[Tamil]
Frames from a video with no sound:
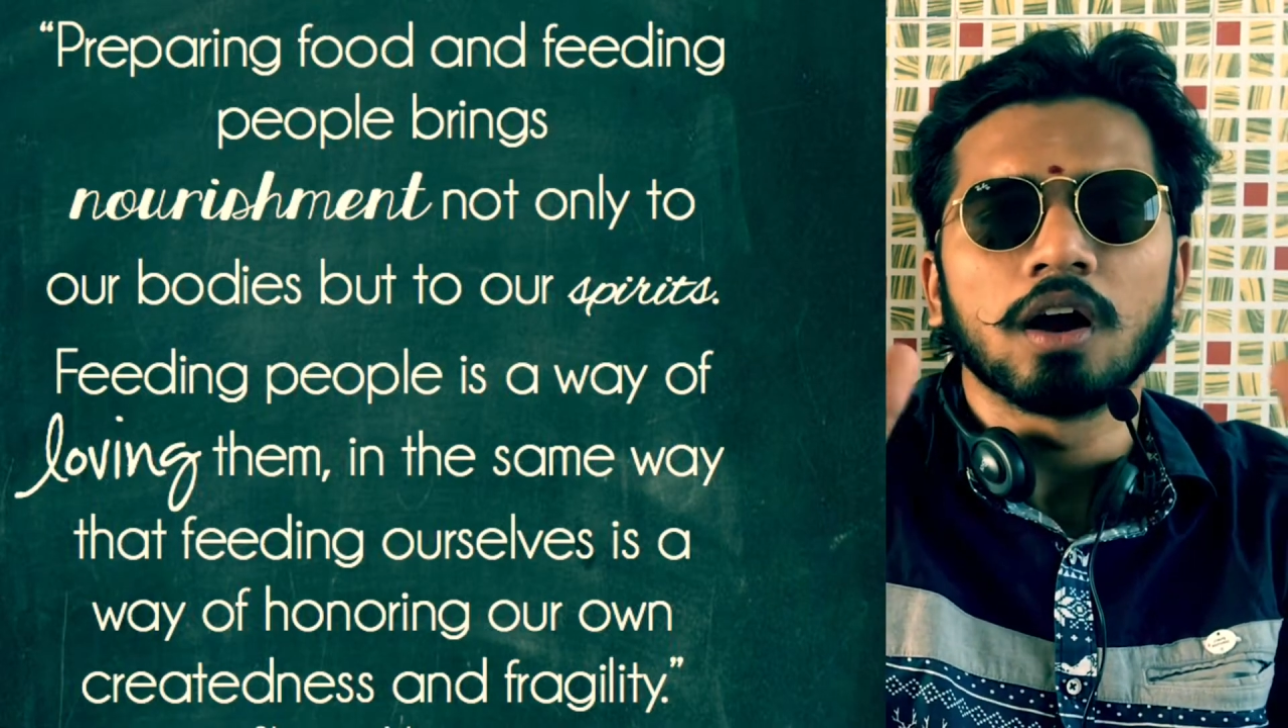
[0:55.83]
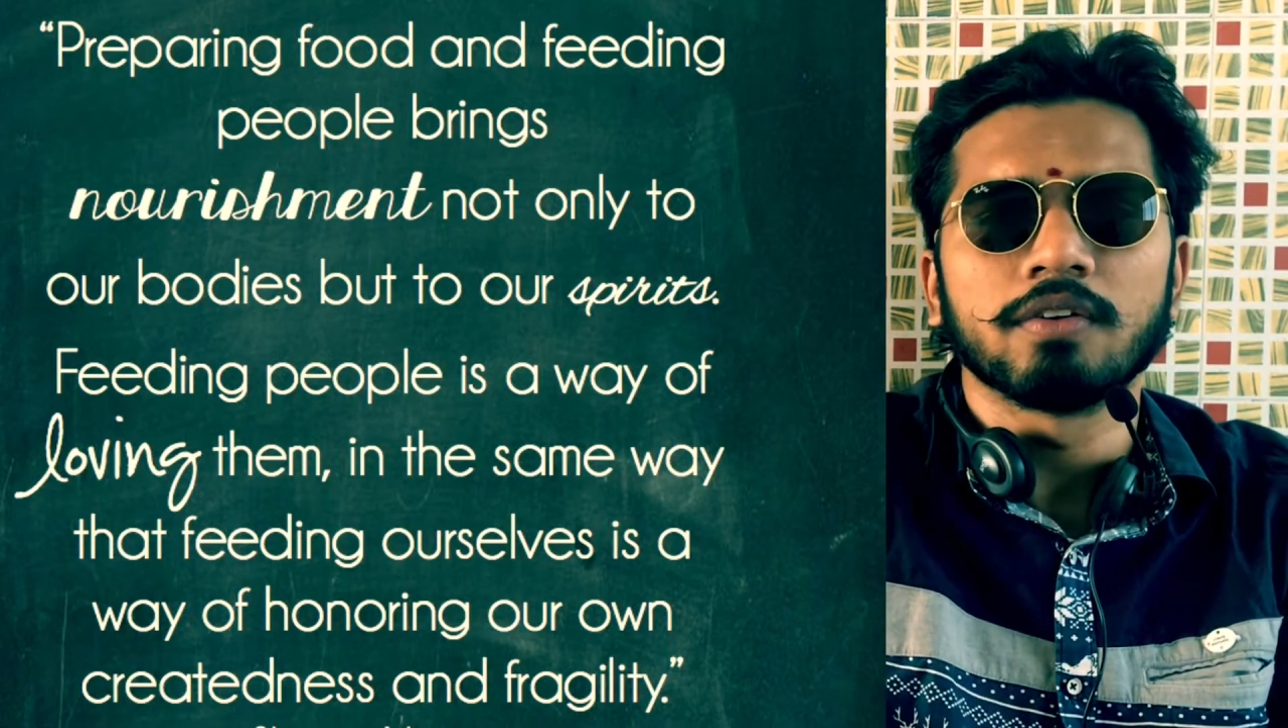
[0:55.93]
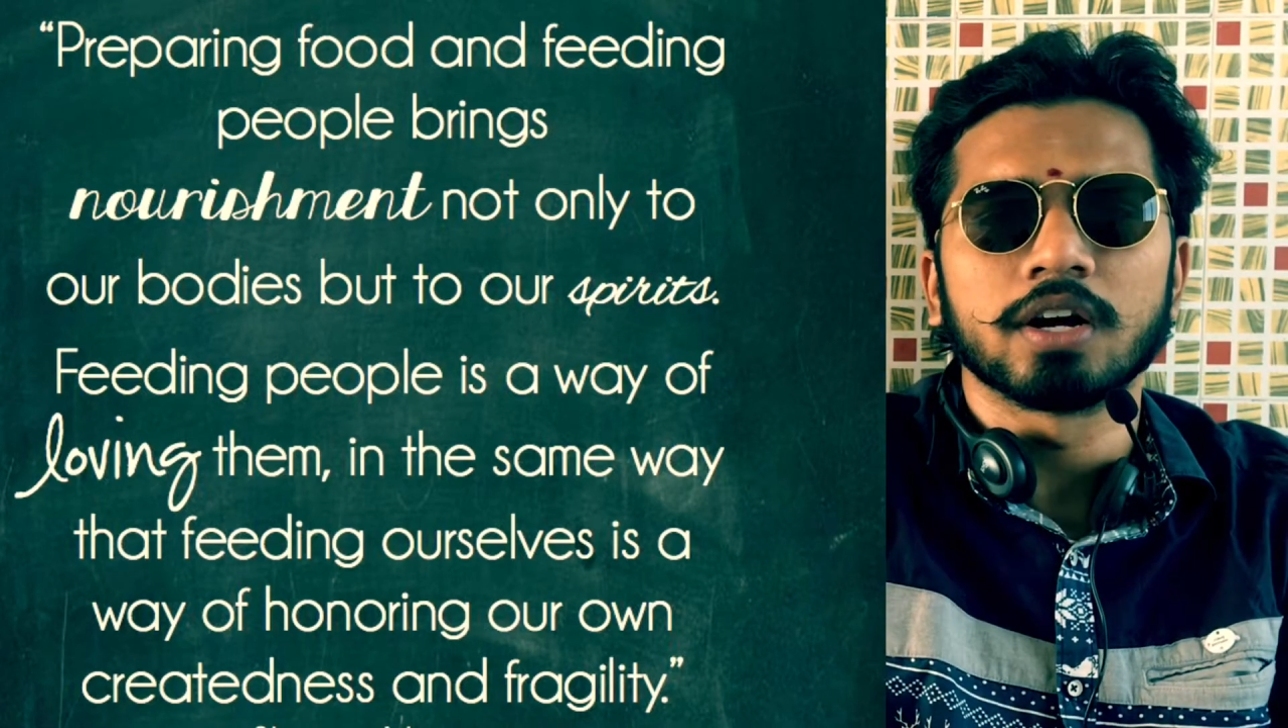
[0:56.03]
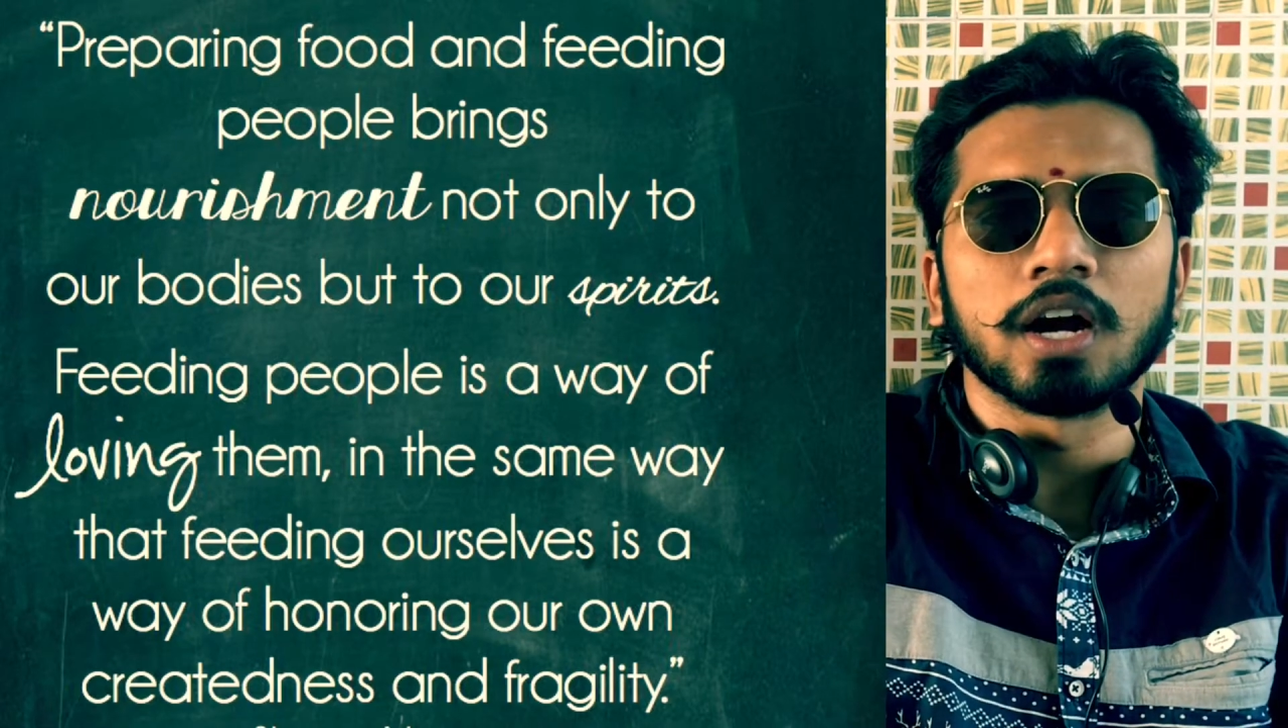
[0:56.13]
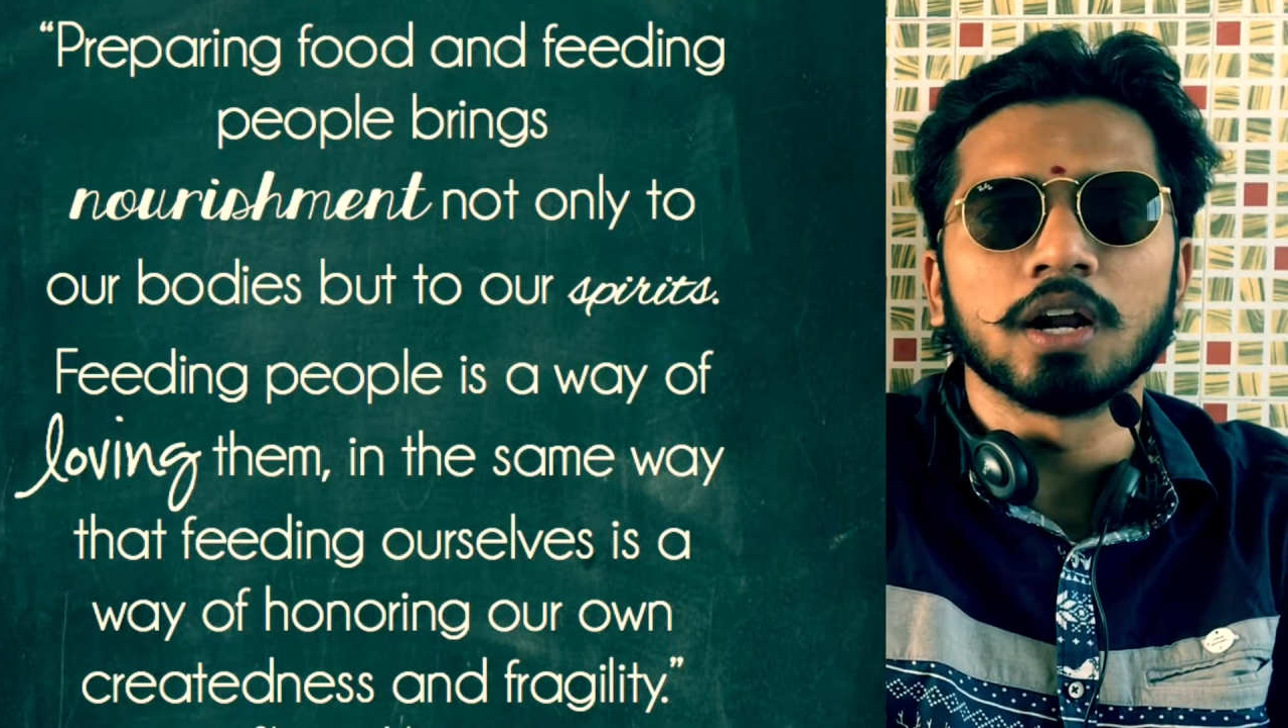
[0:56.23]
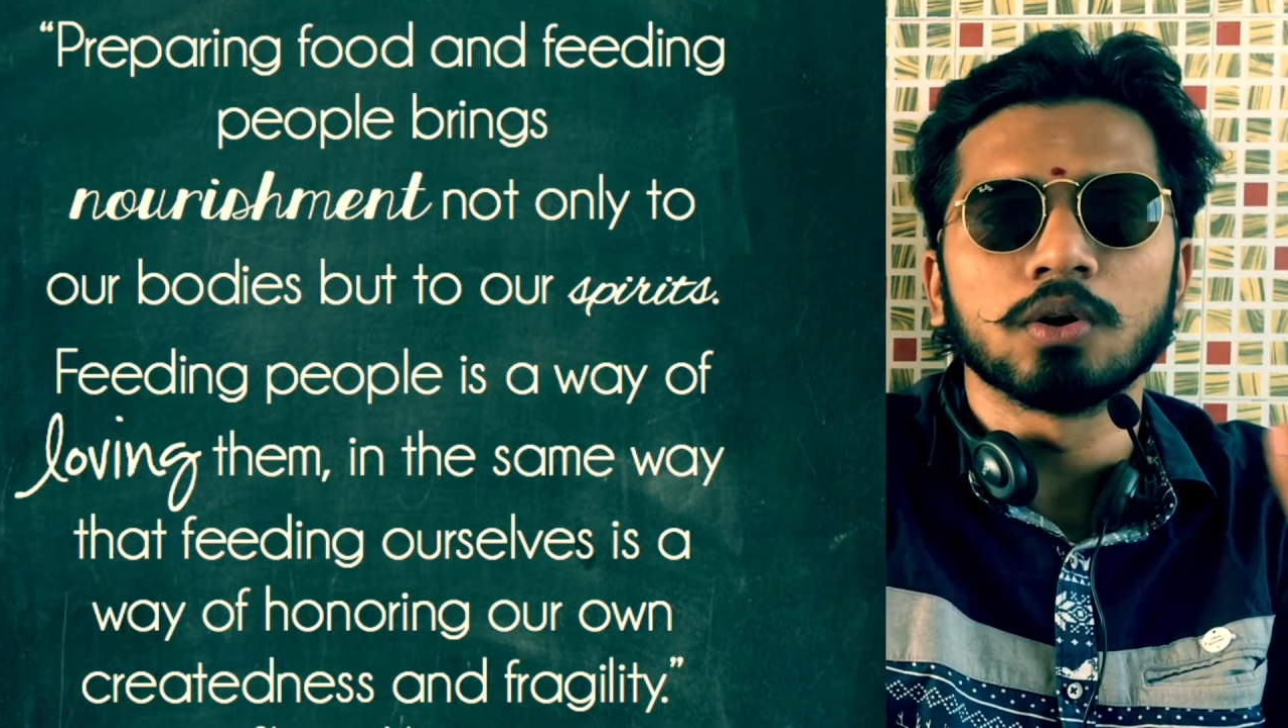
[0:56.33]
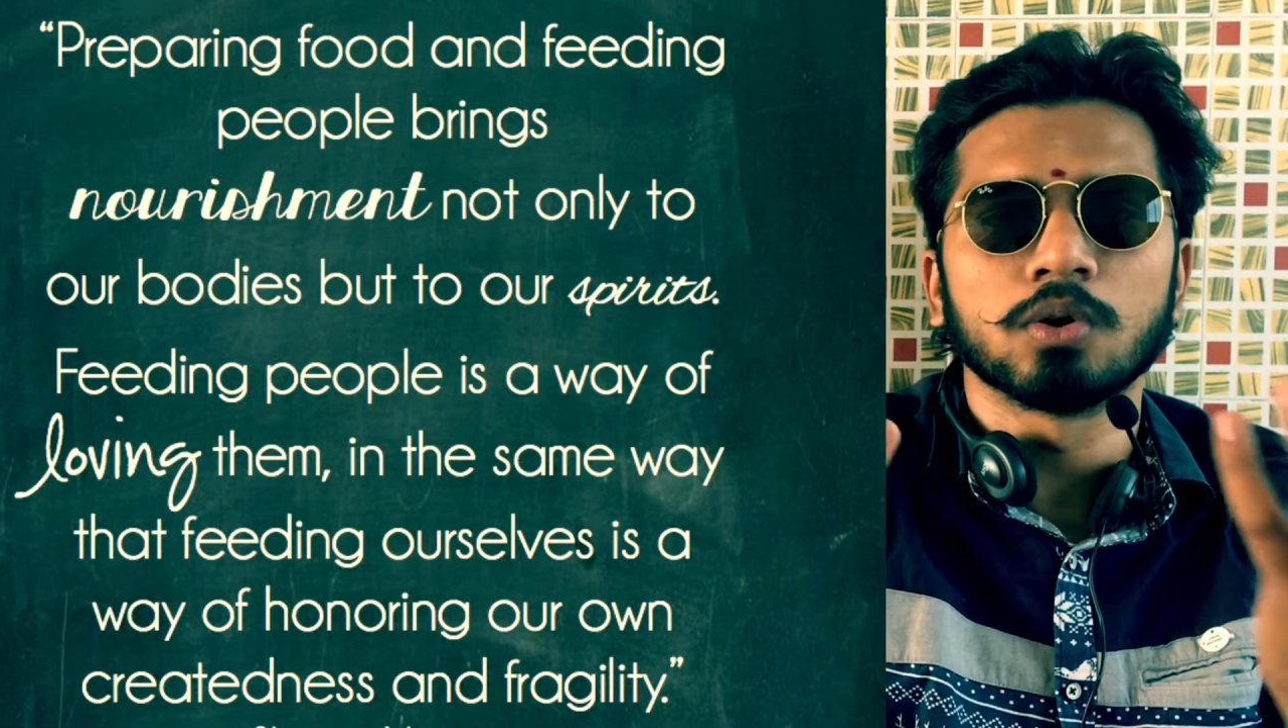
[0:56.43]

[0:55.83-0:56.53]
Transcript: அவரை நல்ல